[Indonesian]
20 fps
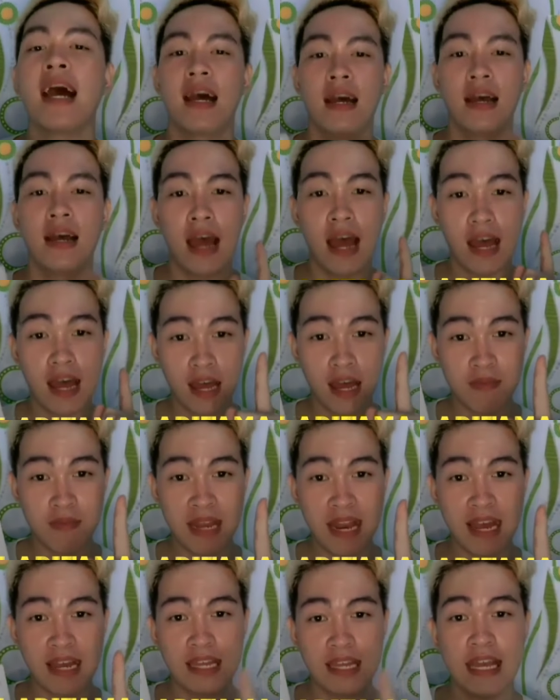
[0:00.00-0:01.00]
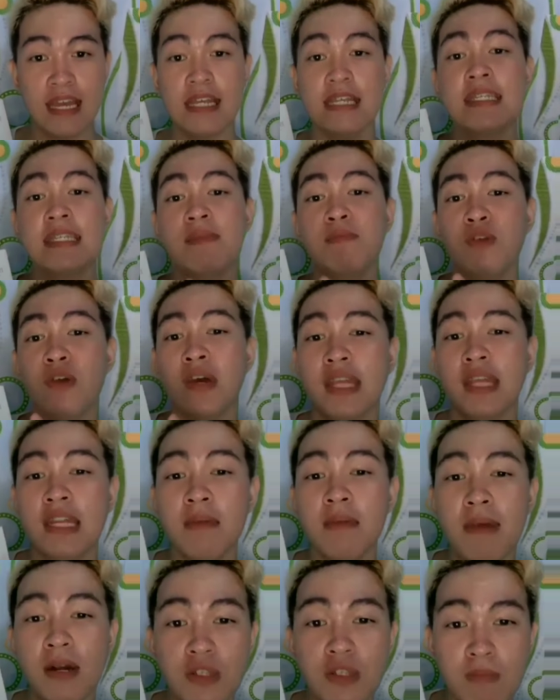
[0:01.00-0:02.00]
kakak bilang ya Isebi ini
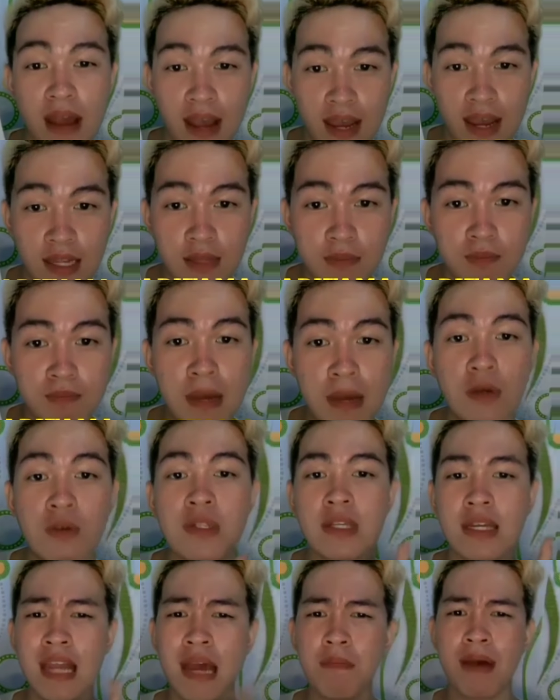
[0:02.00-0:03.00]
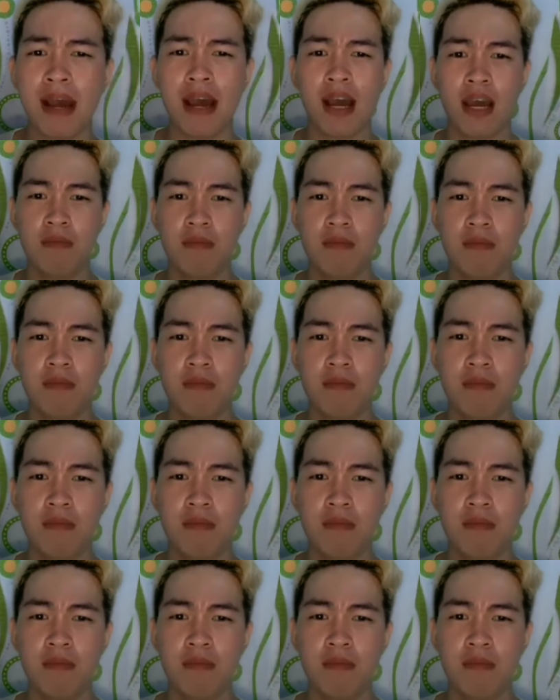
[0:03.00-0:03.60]
bagus banget bagus kenapa kakak bilang